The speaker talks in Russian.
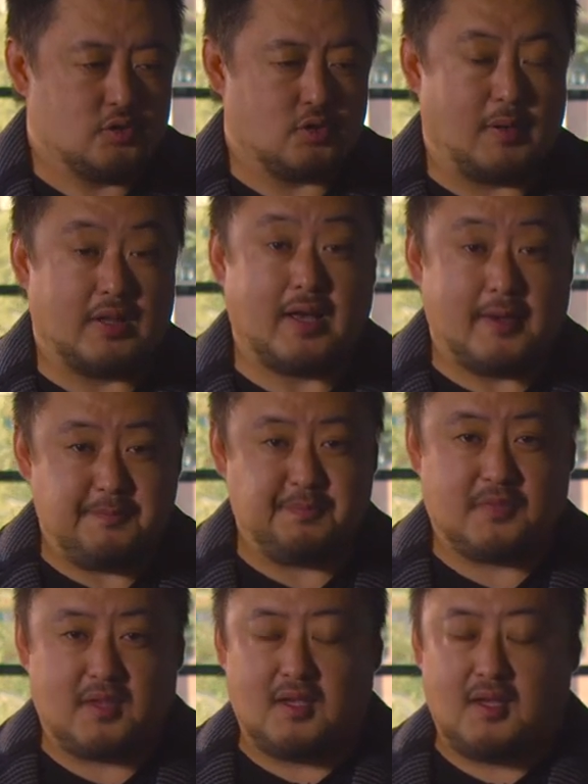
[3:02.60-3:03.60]
чтобы
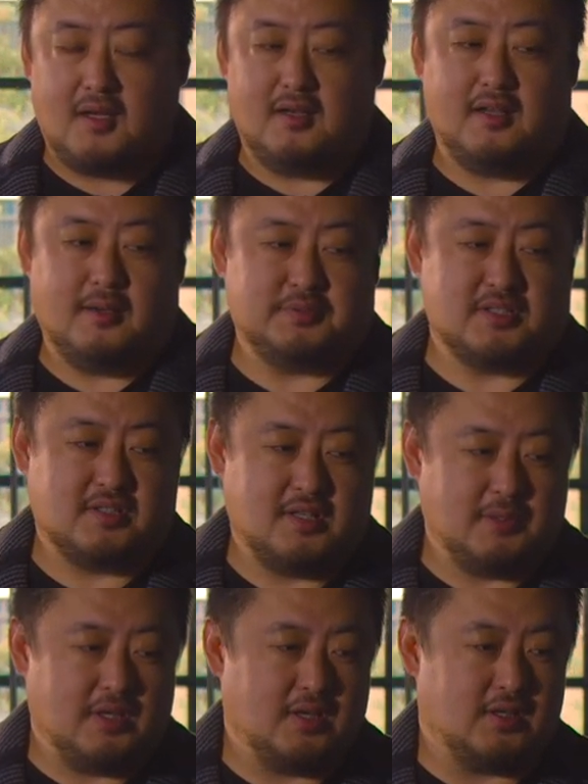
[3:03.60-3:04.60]
она Алия, прости
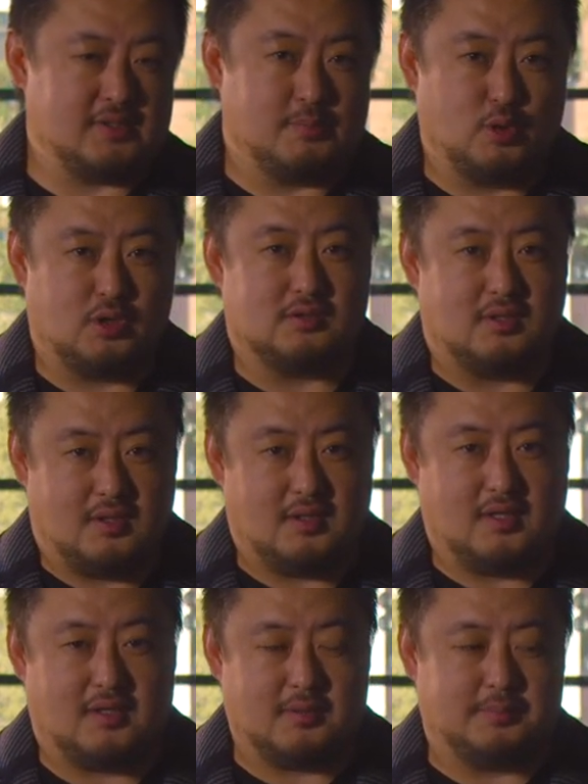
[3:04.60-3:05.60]
меня, работала
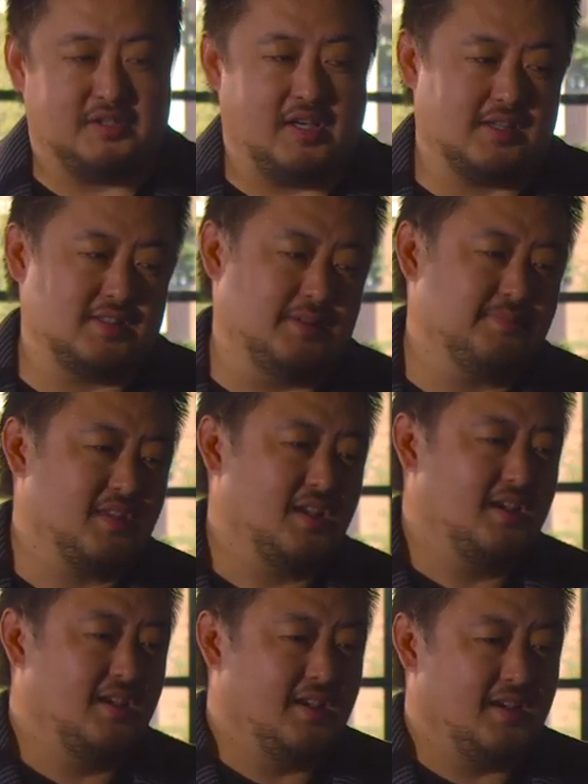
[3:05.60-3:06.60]
на этом проекте
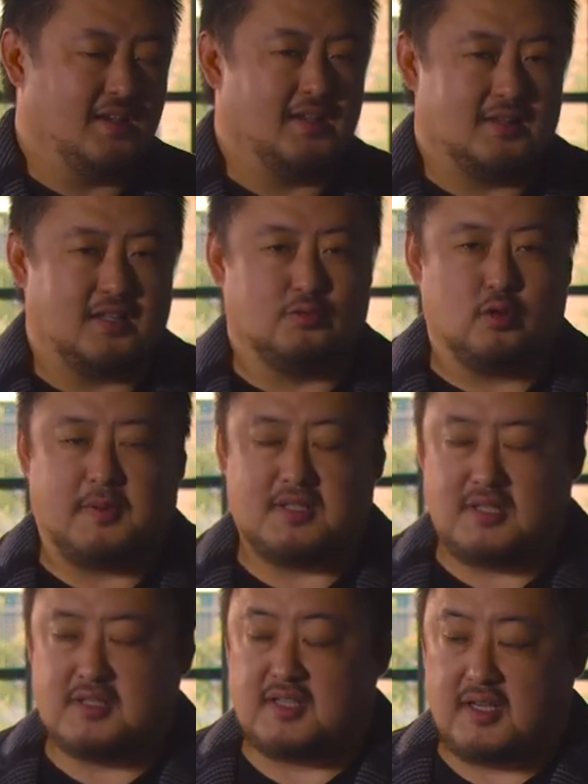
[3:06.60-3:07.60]
э, на двух
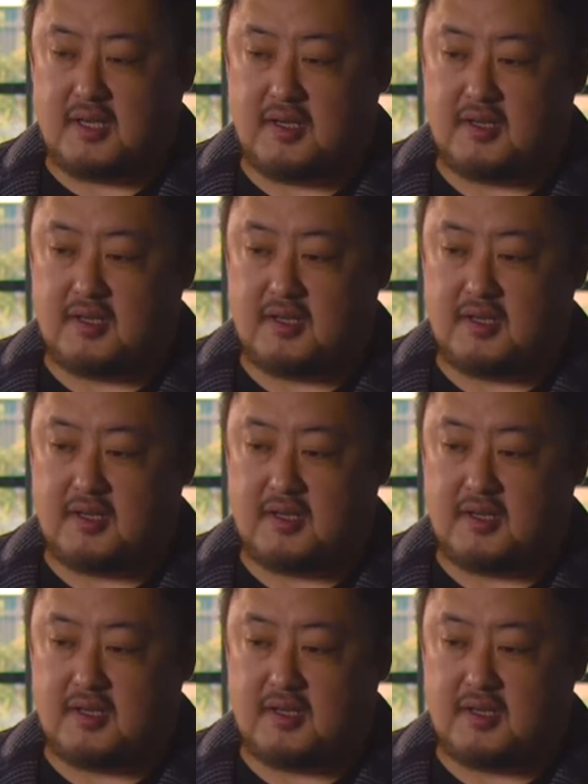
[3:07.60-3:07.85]
позициях.